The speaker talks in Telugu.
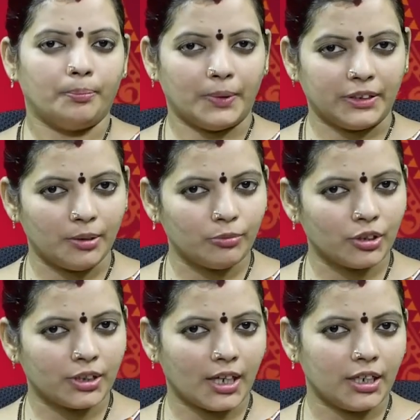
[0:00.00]

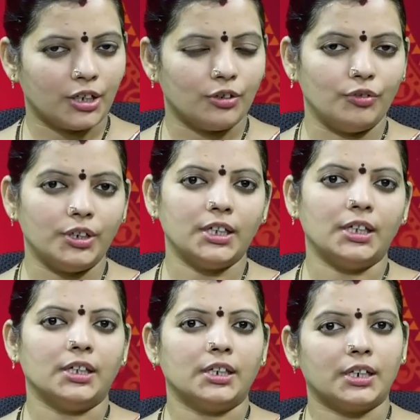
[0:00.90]
పద్దెనిమిదో తారీఖు నుండి
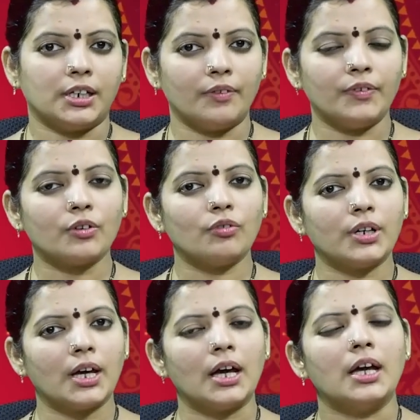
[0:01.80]
రవి
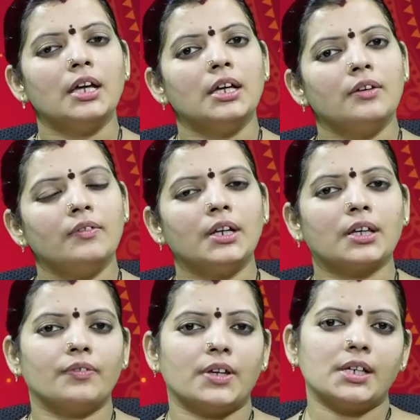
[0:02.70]
కూడా
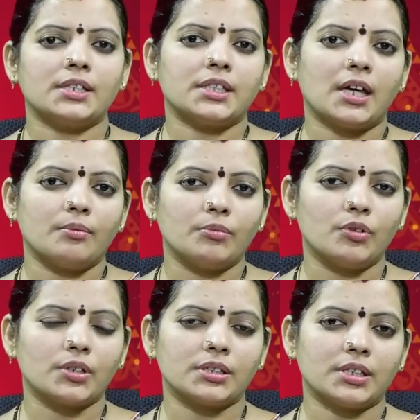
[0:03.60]
వీళ్ళకి
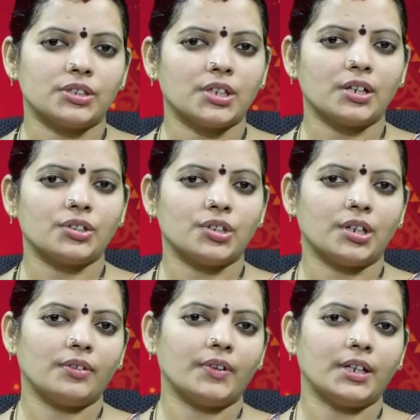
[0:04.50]
వ్యయస్థానంలోకి సంచారం
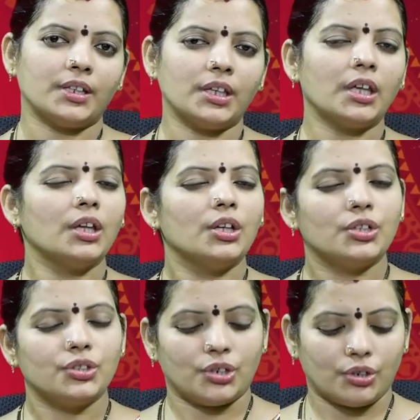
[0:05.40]
చేయడం అనేది
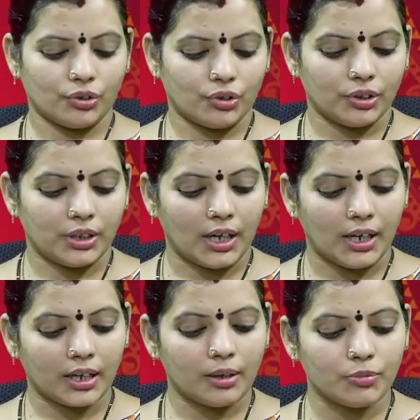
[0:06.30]
జరుగుతోంది
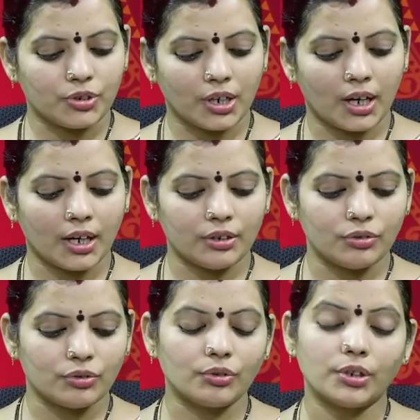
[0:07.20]
అలాగే ముఖ్యంగా కానీ
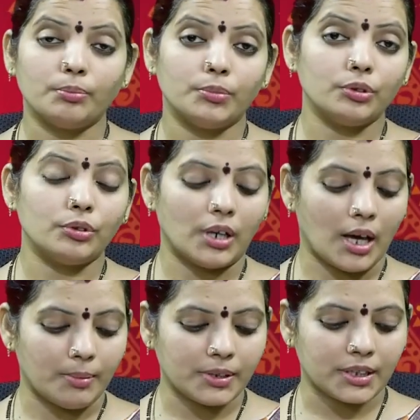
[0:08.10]
చూసుకుంటే బుధుడు
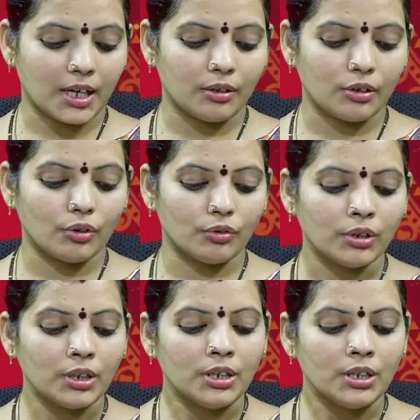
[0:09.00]
లాభస్థానంలోను